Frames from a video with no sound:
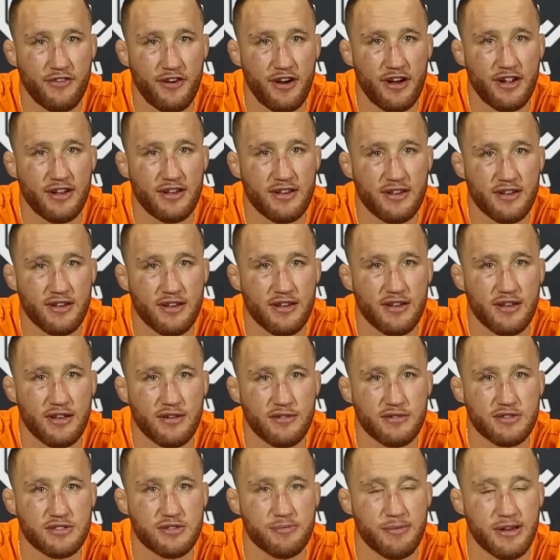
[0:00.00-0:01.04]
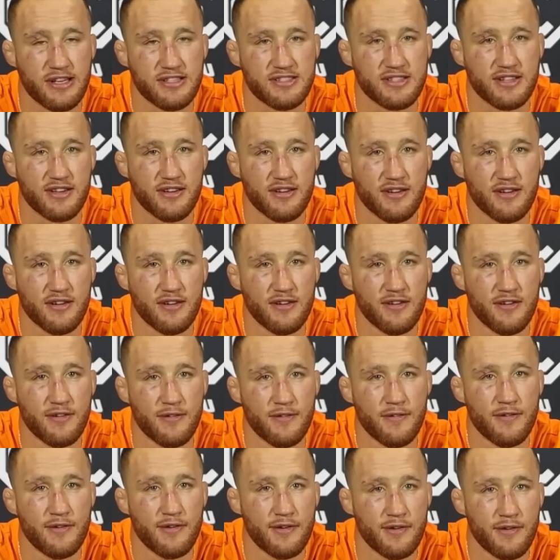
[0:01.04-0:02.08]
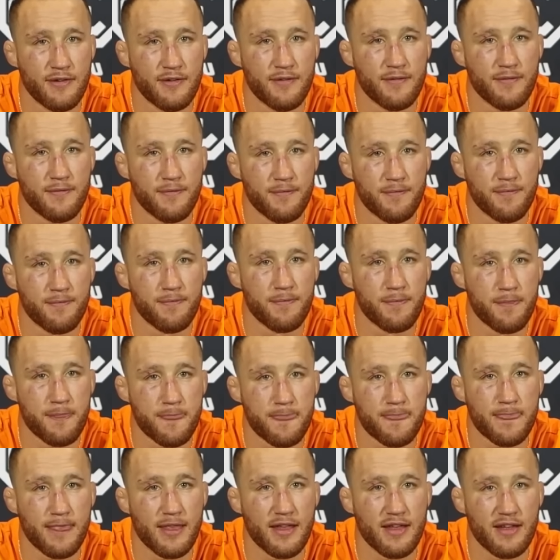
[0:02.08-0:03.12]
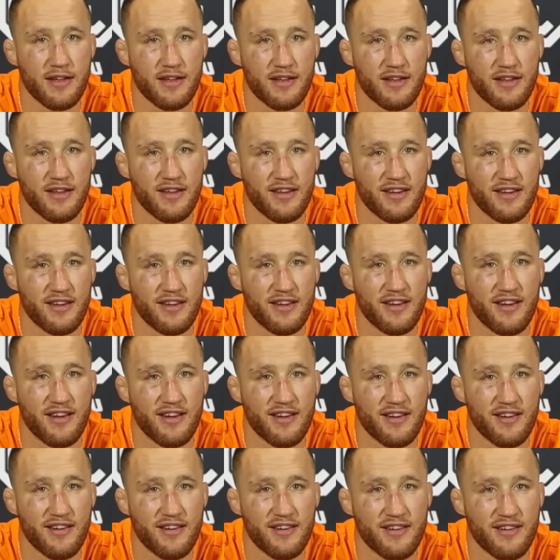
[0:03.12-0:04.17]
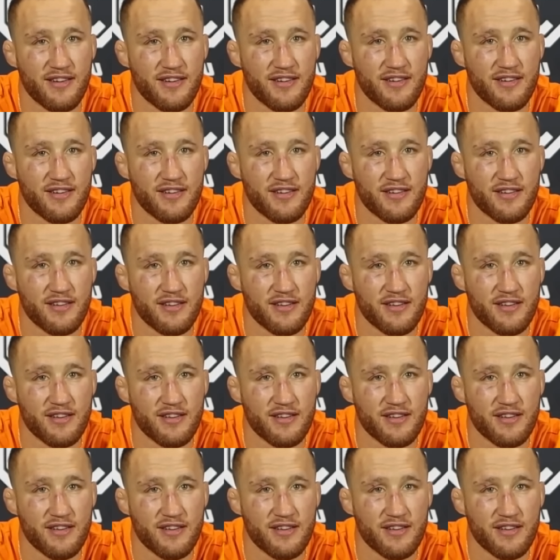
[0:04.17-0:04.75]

Oliveira en contra de Mahashev número 2. Ahora, su manager Ali